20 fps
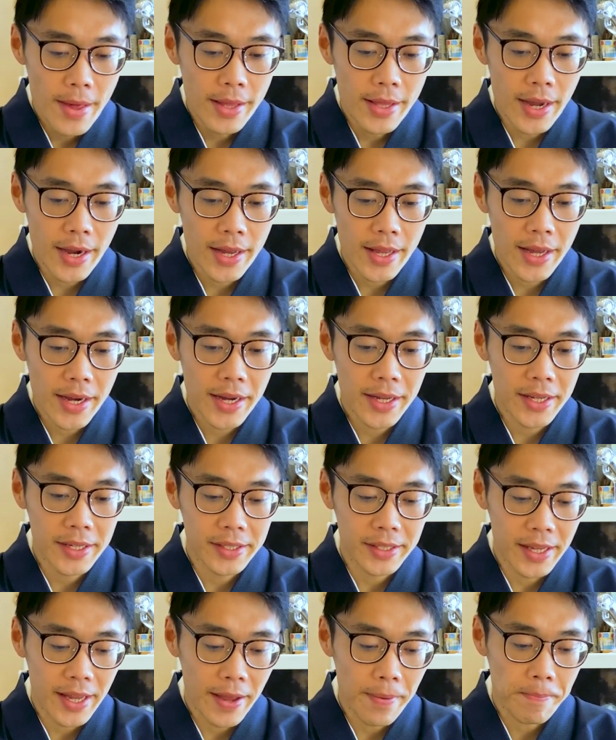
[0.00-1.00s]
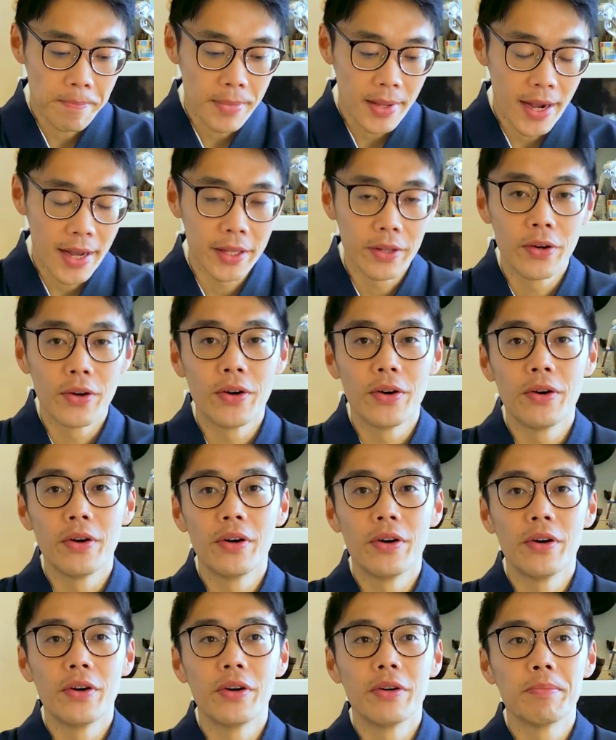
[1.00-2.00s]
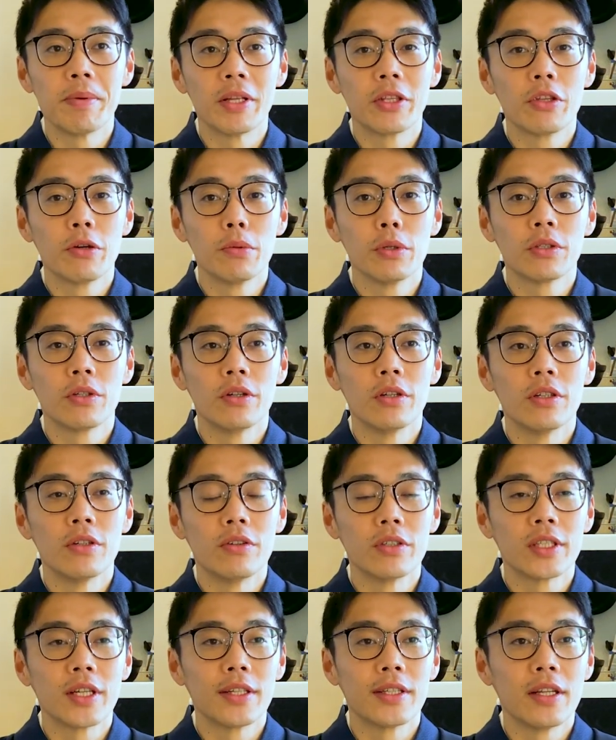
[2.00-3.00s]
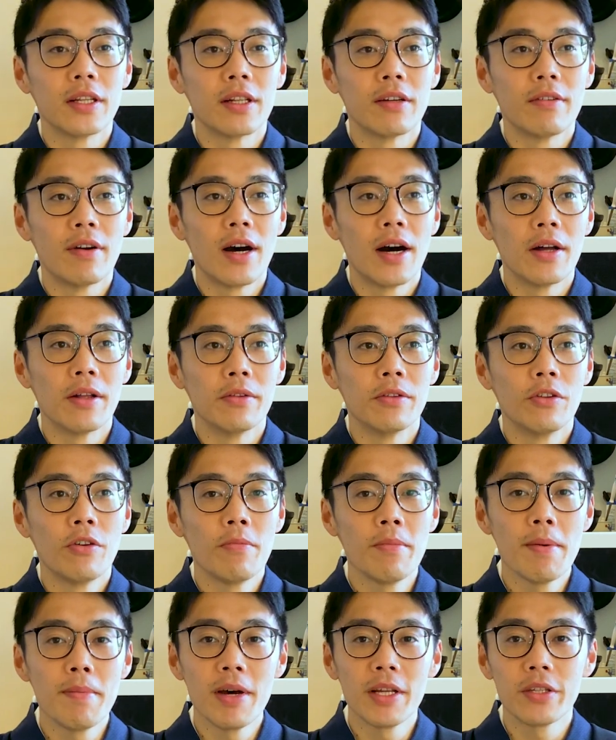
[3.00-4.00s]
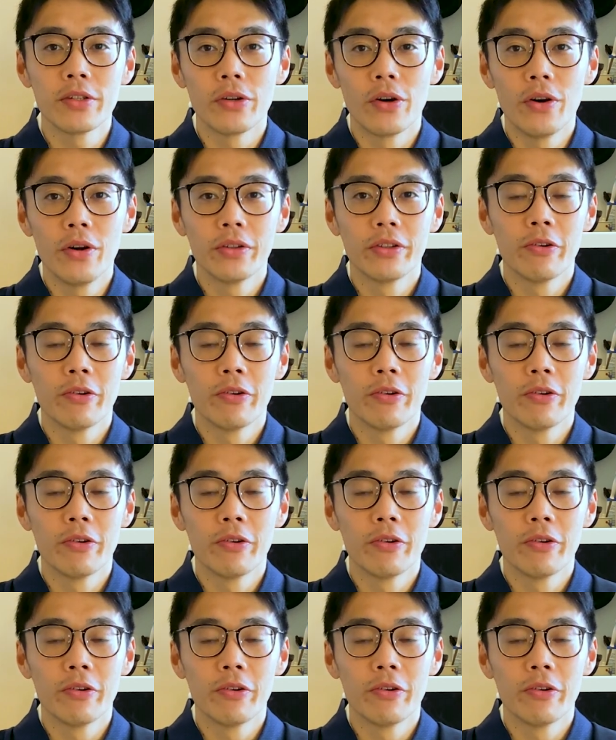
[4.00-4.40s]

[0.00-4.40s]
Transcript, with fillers: なかなかですね、あのー、ペットボトルのお茶っていうのは、飲めますよ。